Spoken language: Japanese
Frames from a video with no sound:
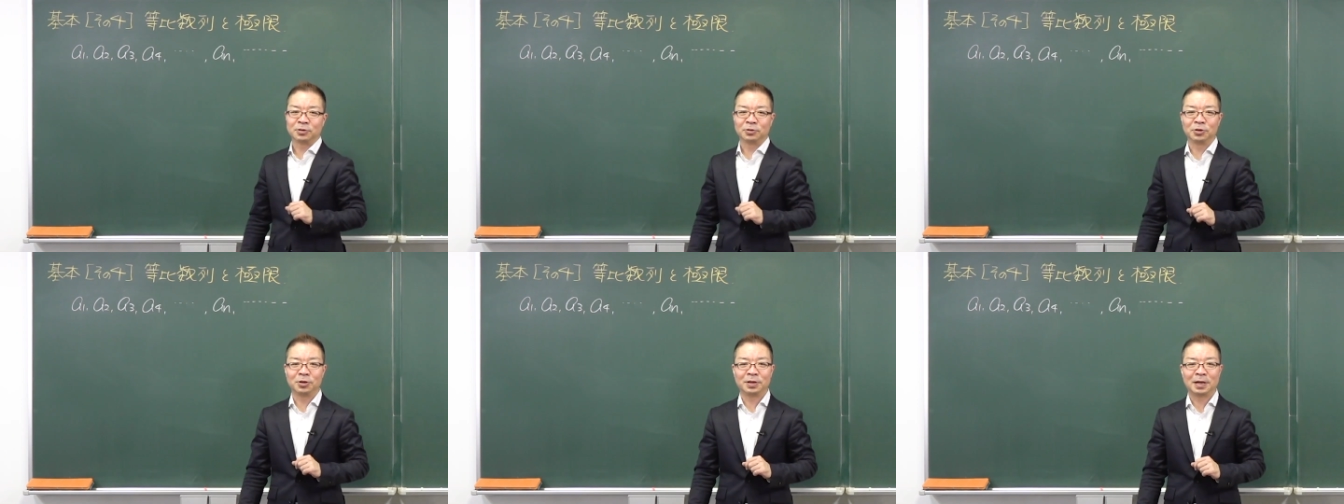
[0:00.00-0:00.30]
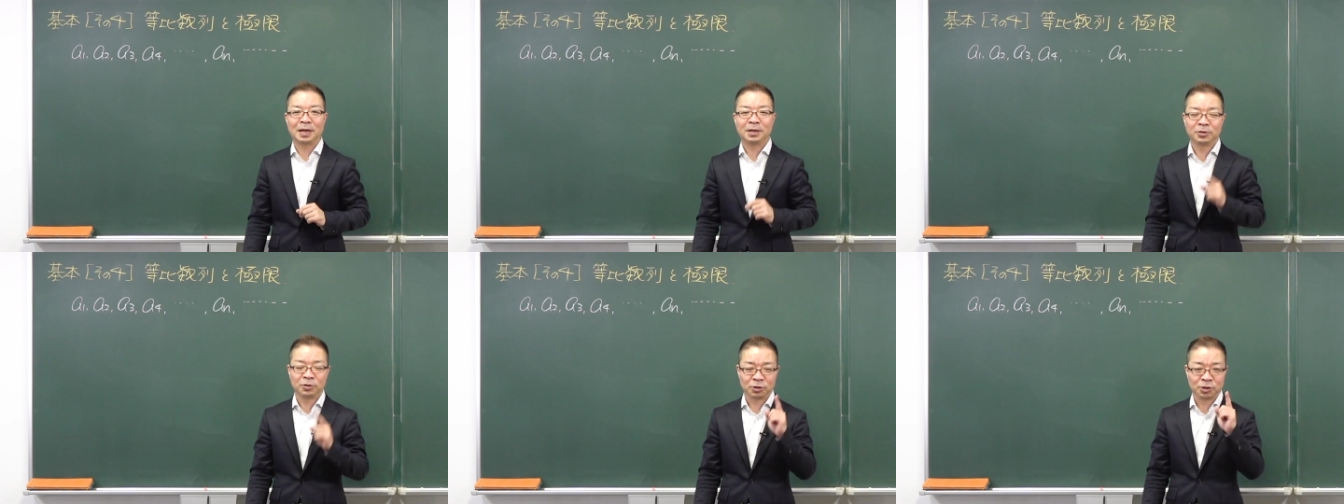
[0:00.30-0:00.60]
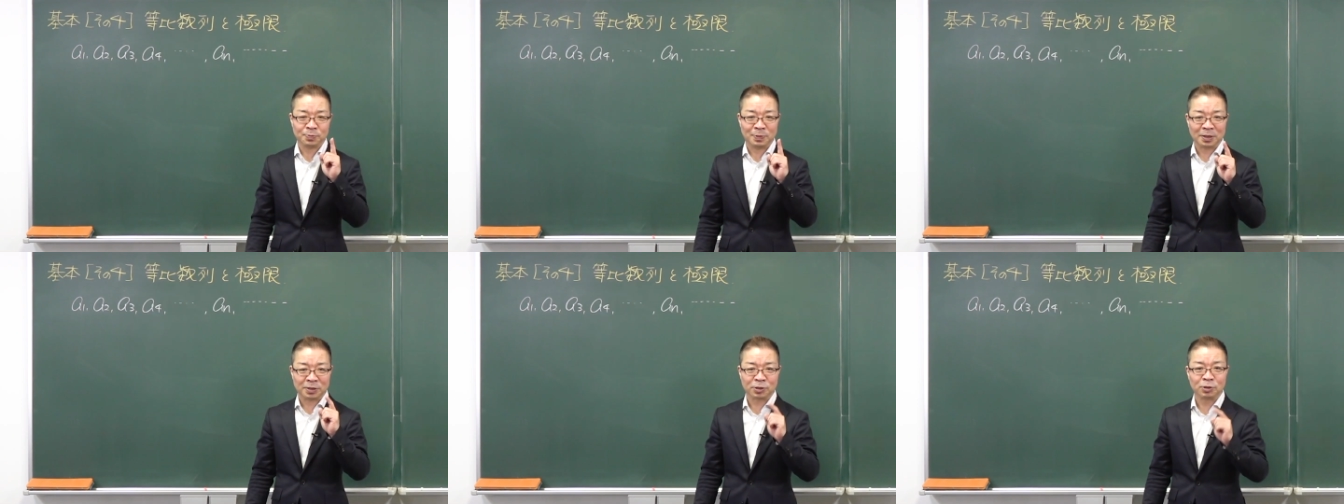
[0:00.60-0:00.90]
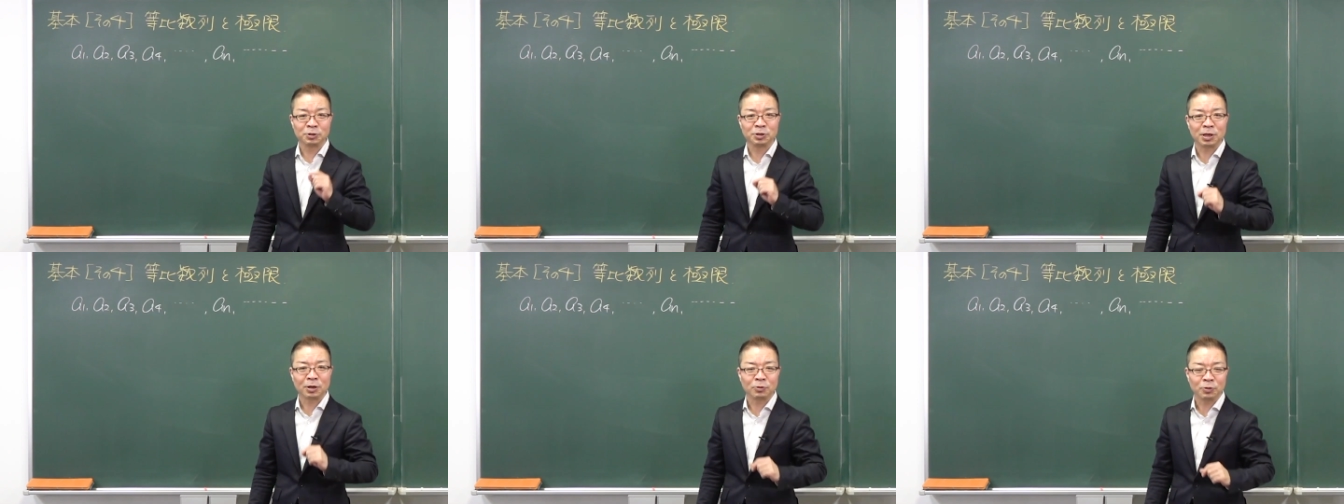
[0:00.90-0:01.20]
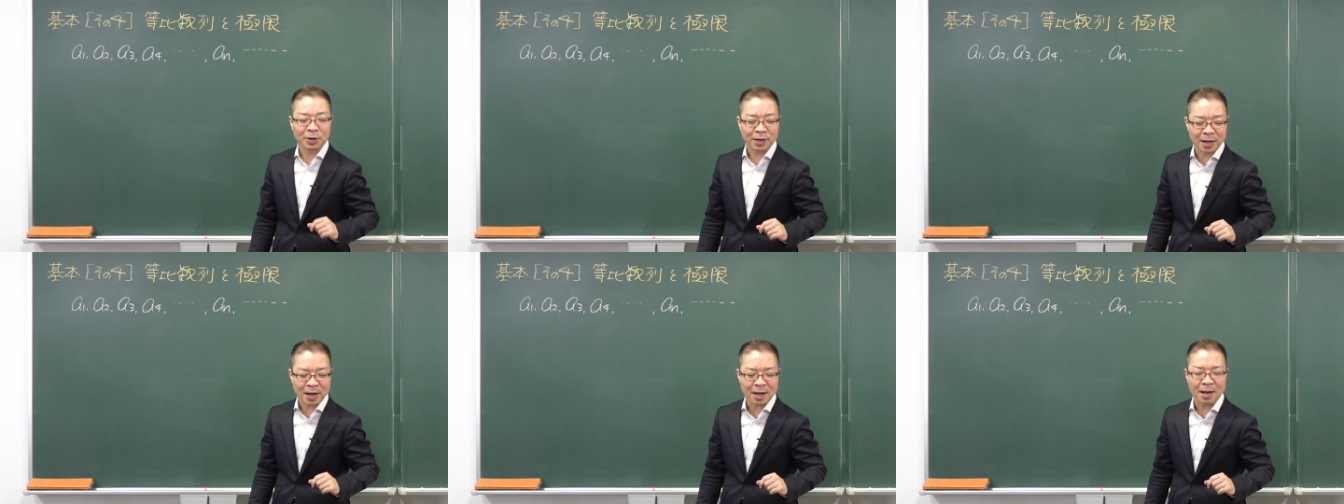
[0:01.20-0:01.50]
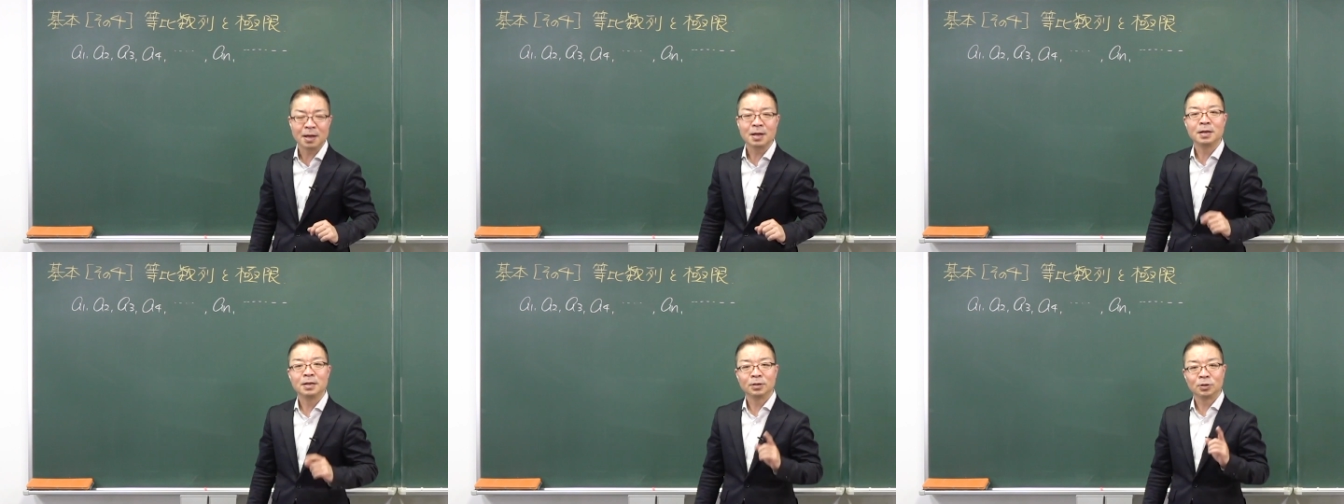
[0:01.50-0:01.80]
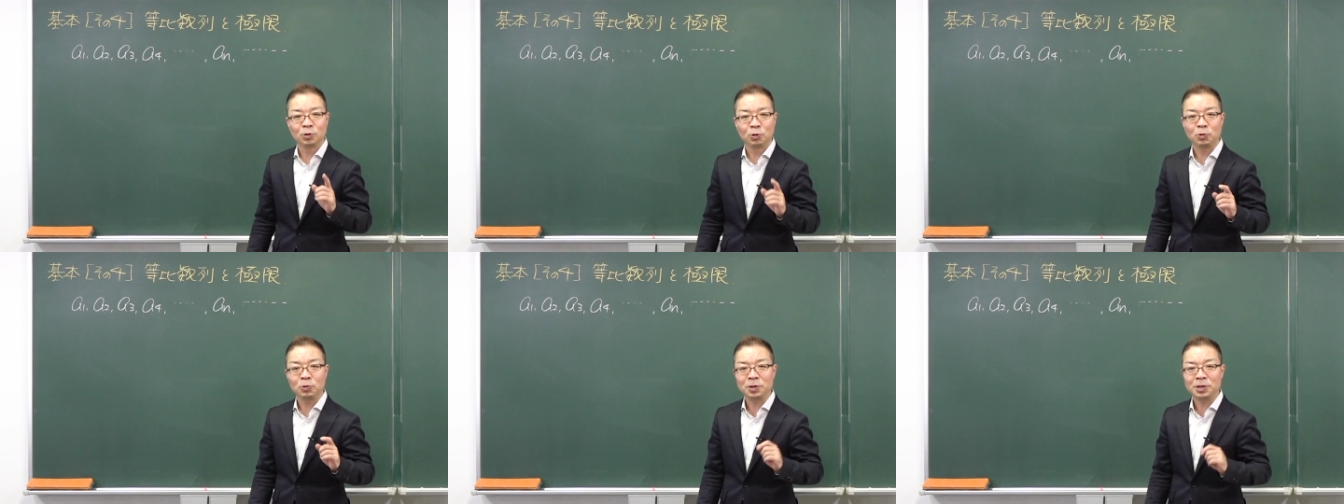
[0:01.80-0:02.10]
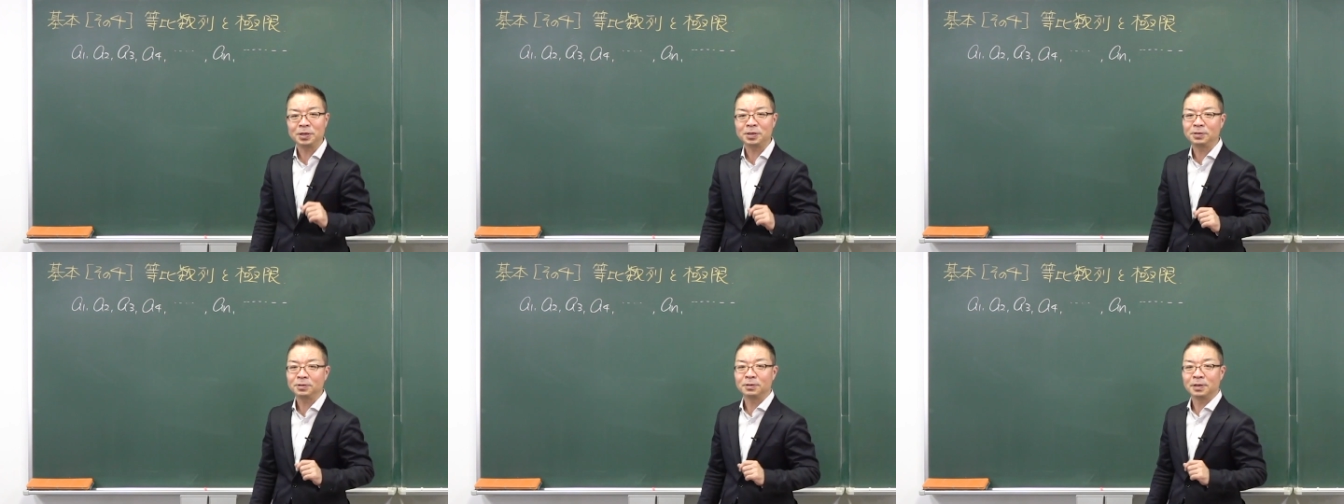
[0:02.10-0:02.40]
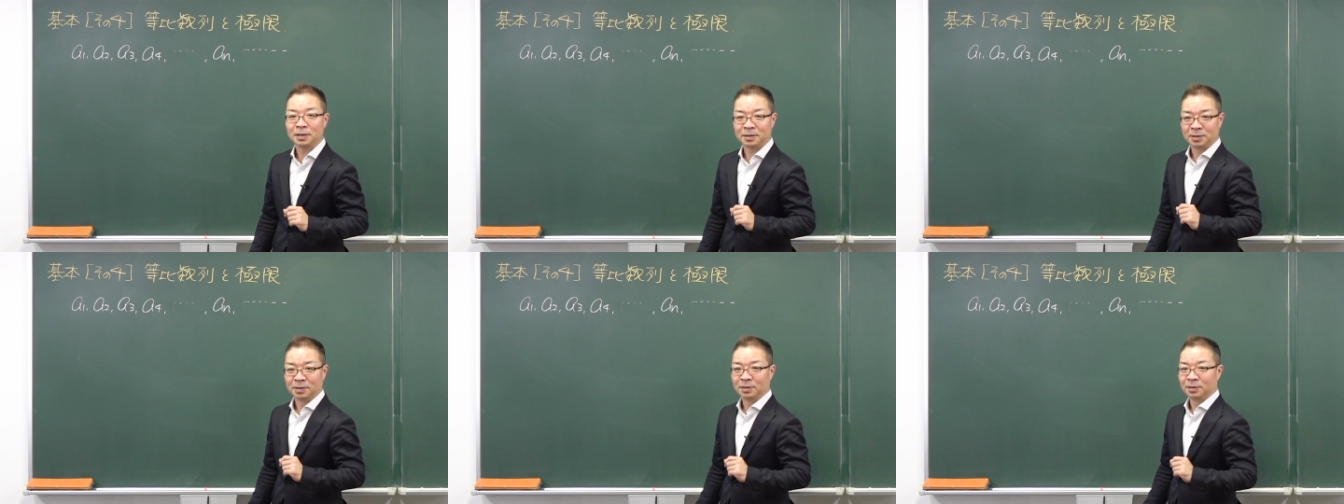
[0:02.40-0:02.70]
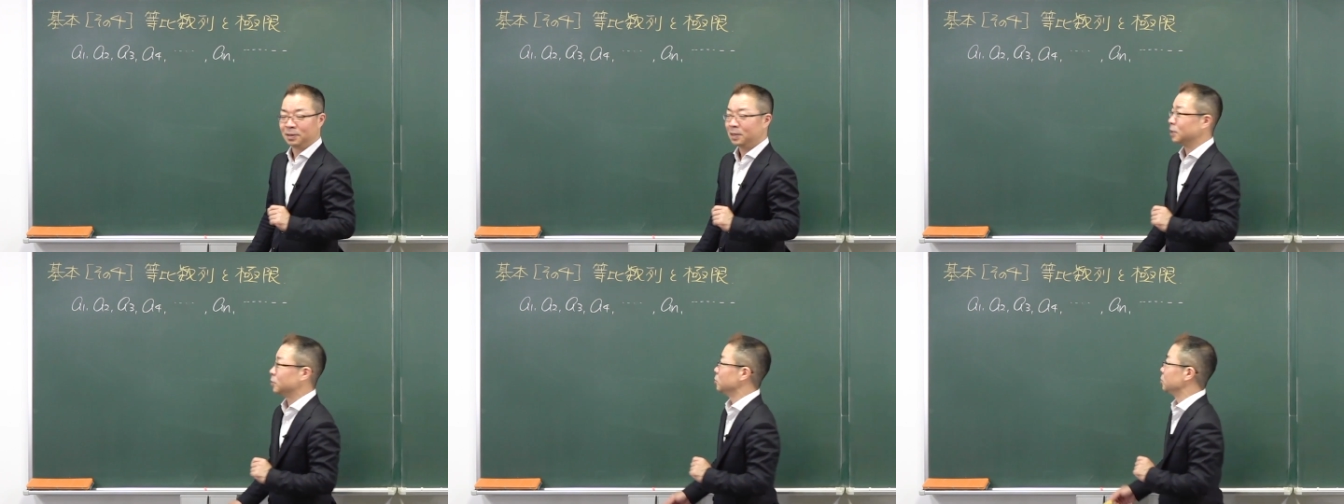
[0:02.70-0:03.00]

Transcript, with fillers: のようにあるとします。そしてこれが等比数列だと